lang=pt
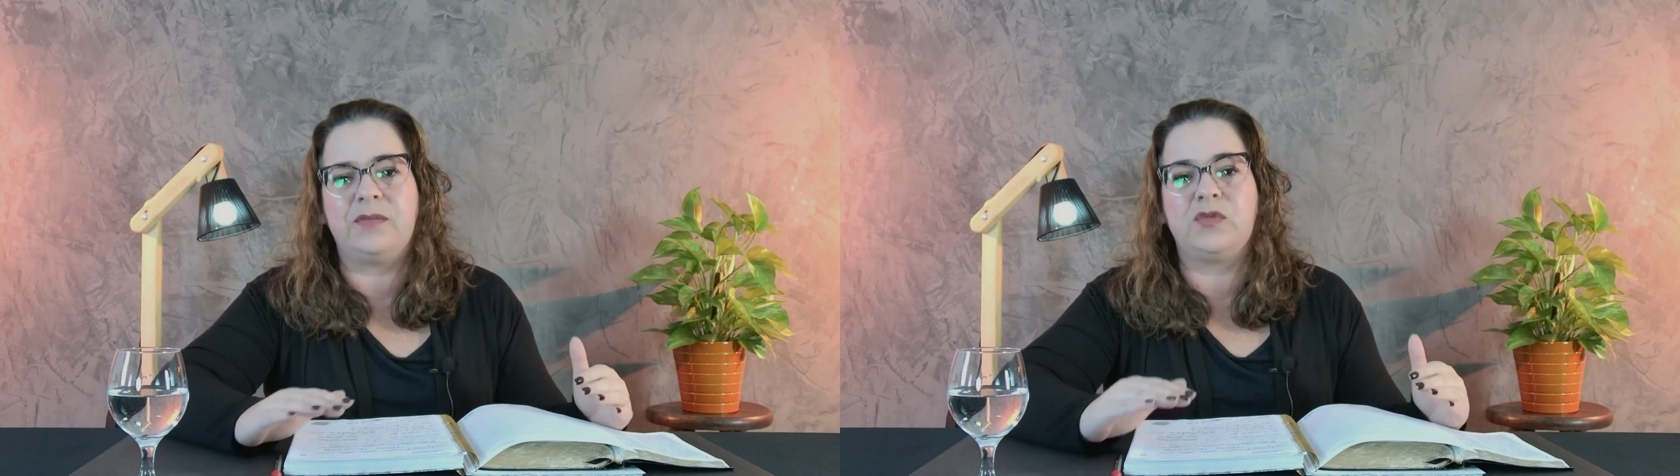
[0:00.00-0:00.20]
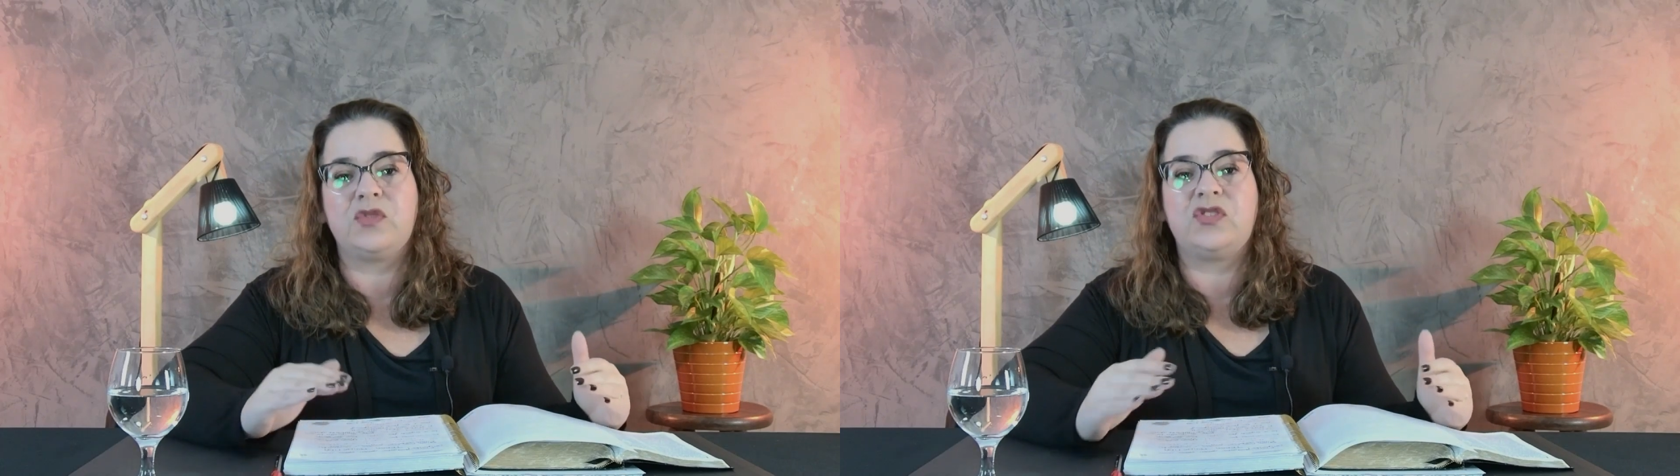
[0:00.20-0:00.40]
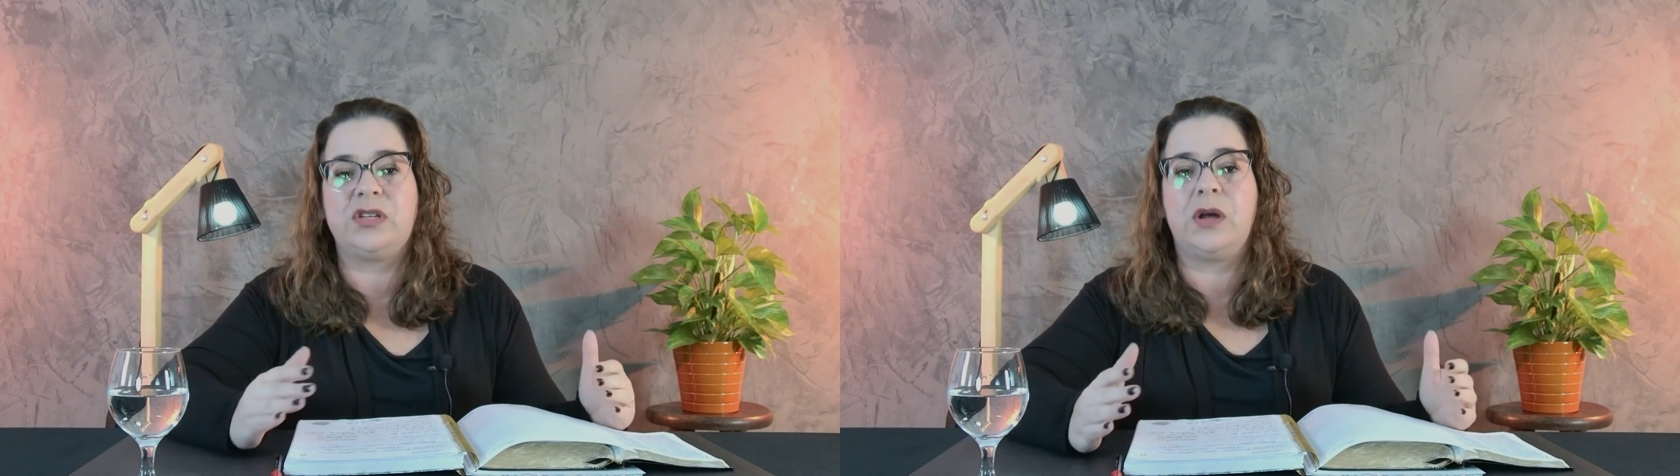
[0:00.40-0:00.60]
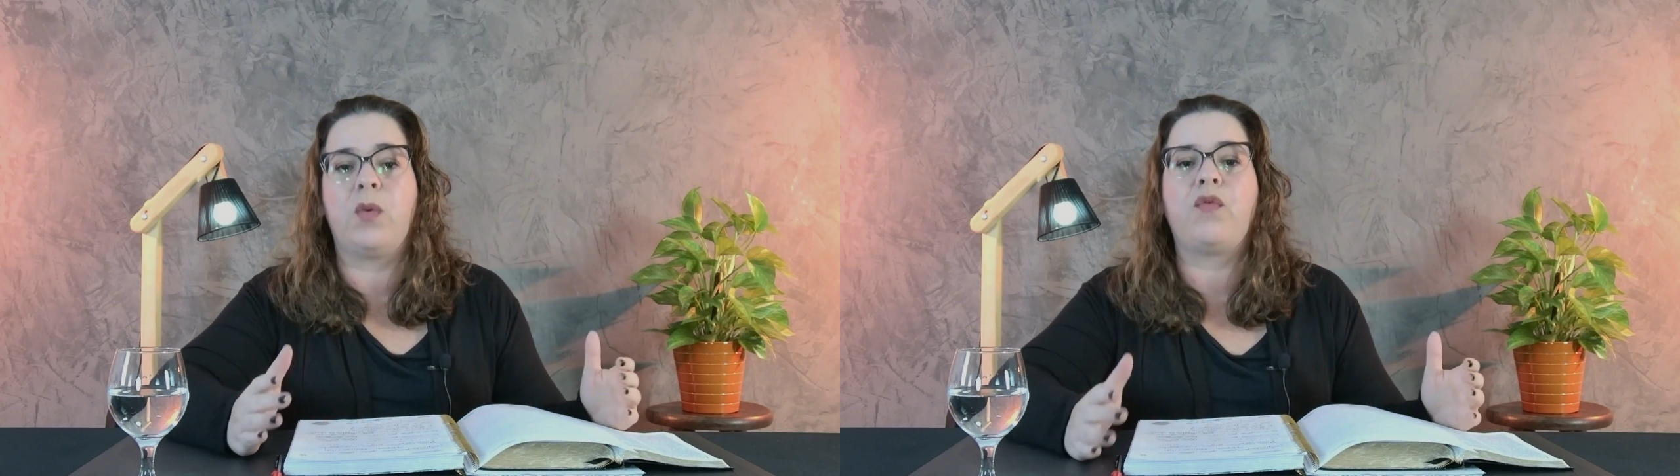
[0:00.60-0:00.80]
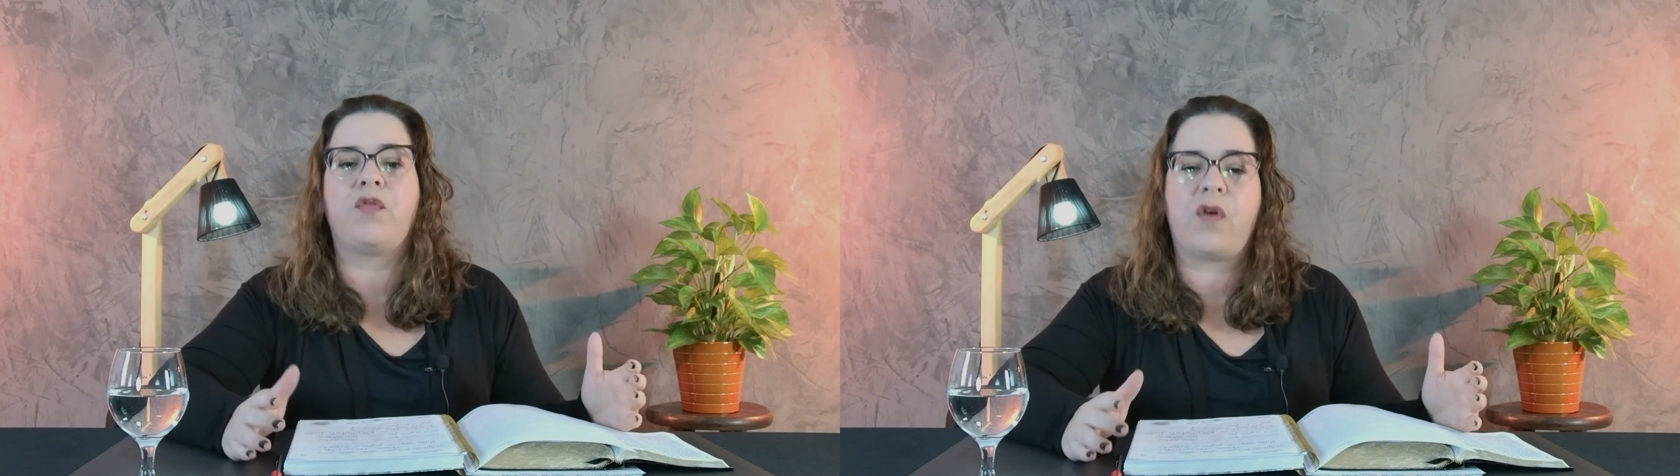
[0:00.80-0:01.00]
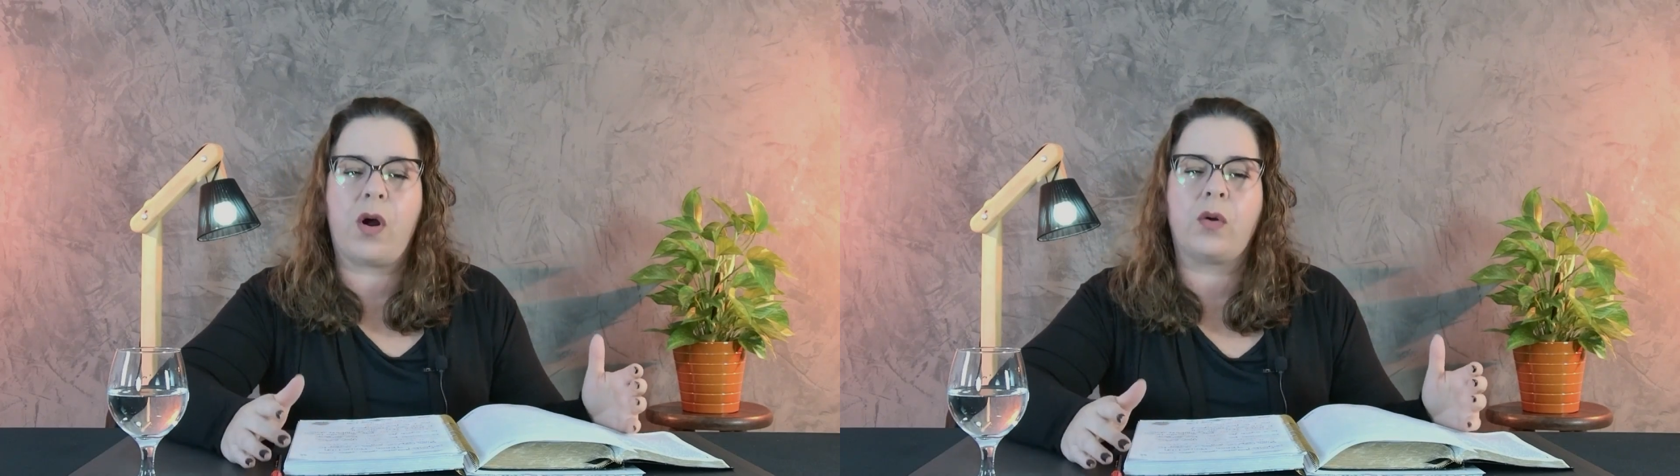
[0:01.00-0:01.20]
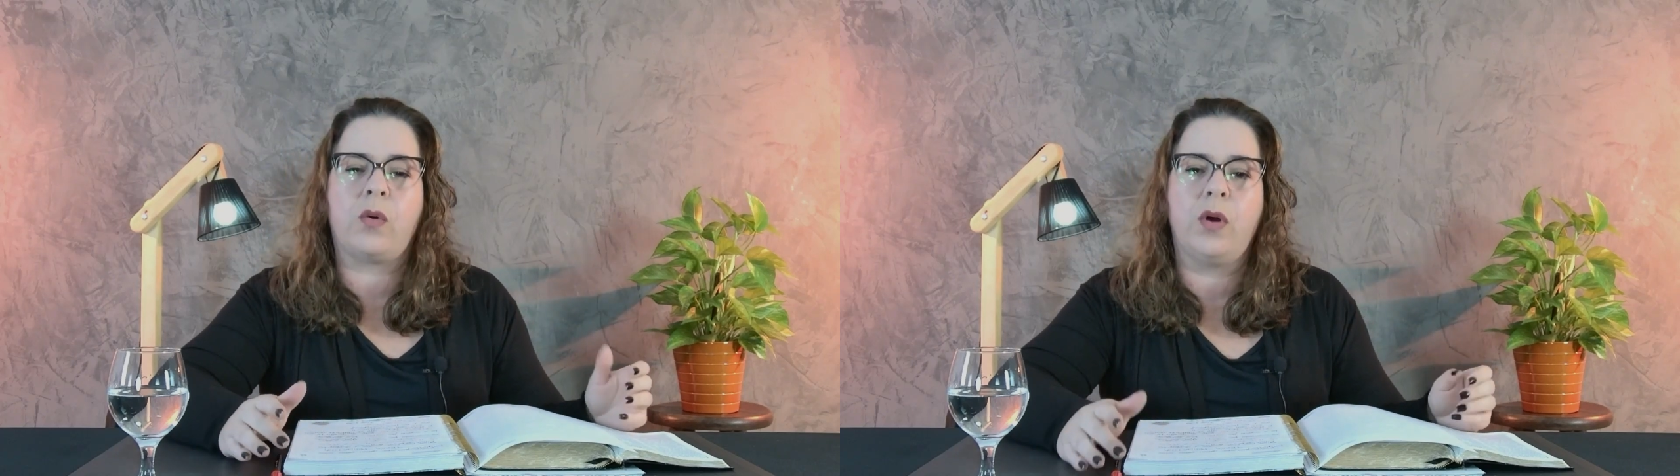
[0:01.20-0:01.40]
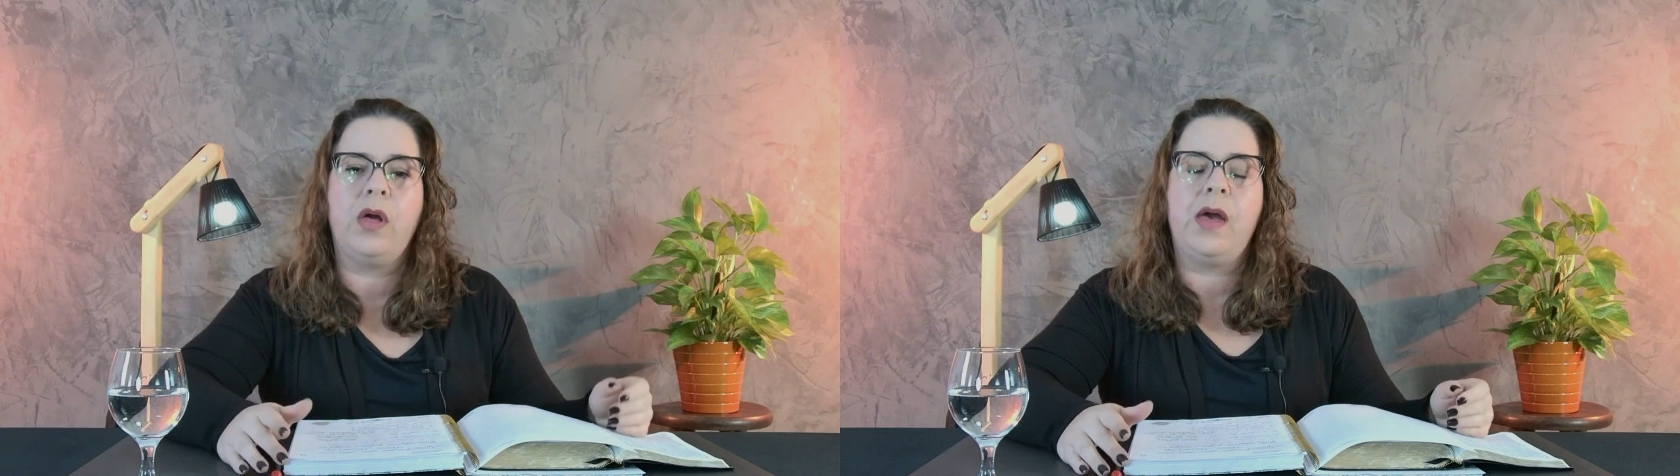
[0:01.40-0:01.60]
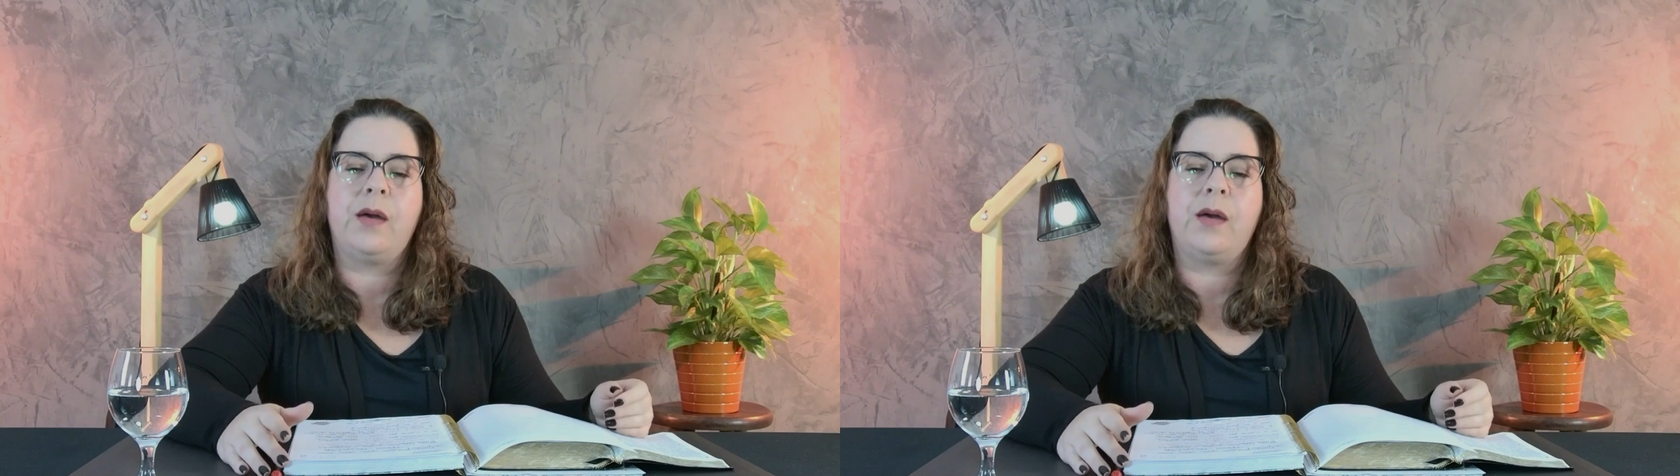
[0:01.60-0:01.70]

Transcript: nos tiram o foco